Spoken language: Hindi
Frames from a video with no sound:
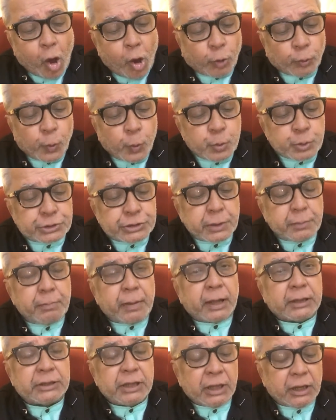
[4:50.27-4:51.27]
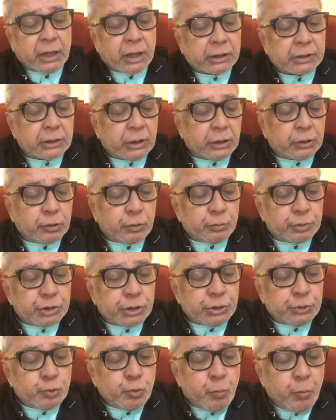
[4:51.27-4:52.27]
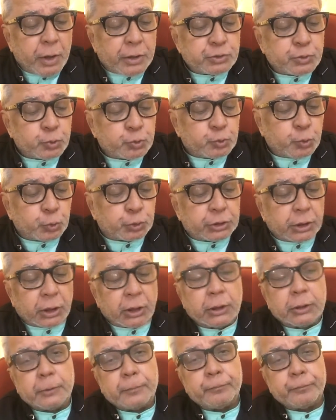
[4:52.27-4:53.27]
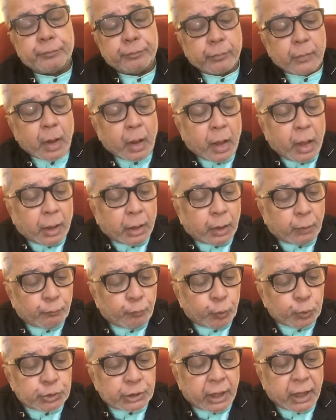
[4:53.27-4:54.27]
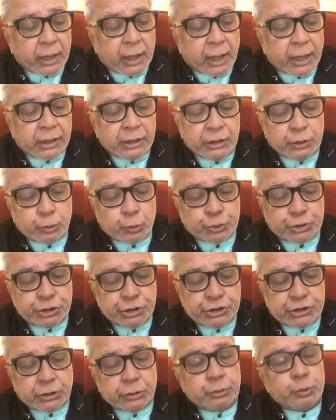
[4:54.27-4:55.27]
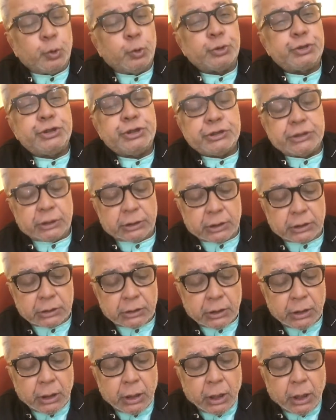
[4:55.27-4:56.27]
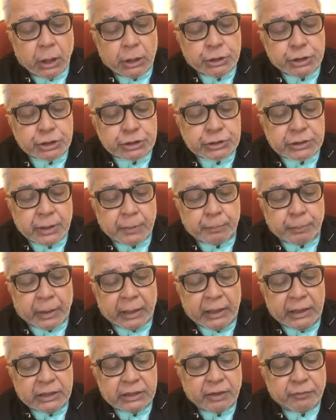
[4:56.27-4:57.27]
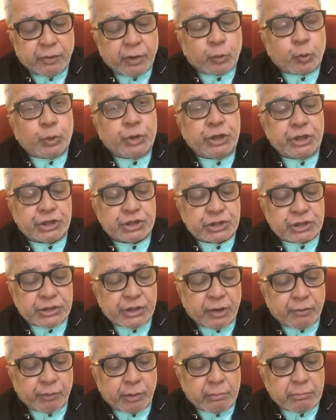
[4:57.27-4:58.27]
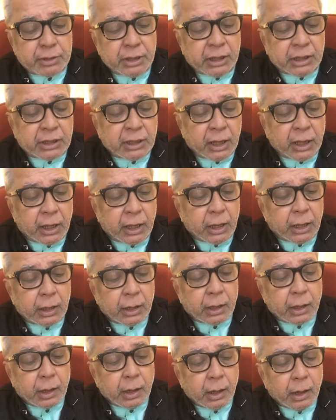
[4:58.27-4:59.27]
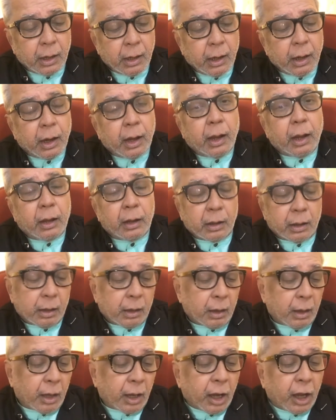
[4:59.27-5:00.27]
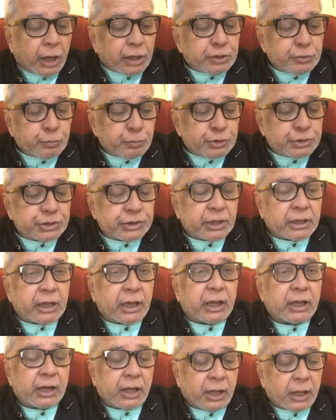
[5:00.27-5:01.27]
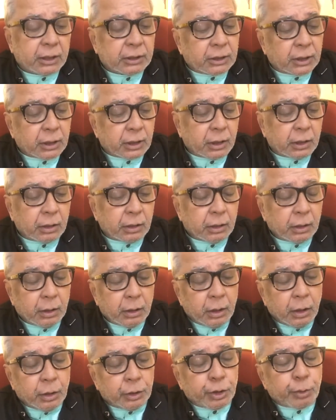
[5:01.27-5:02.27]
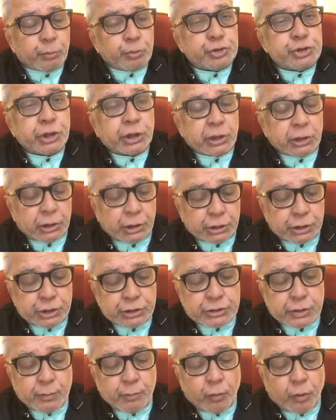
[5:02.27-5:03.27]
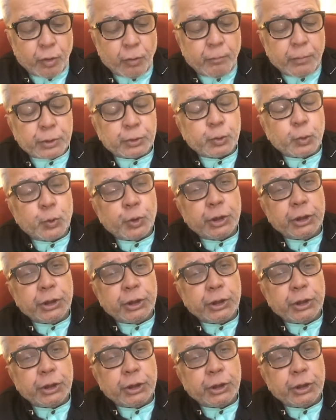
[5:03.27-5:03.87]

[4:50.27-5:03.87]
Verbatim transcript: और वो मुझसे बातें करता तो मुझे यूँ महसूस होता कि वो दहकानी दोषी दोषीज़ा जिसने पहली दफ़ा कोई इश्किया फिल्म देखा है आज मुझसे कह रहा था कि मुझे एक लड़की से मोहब्बत हो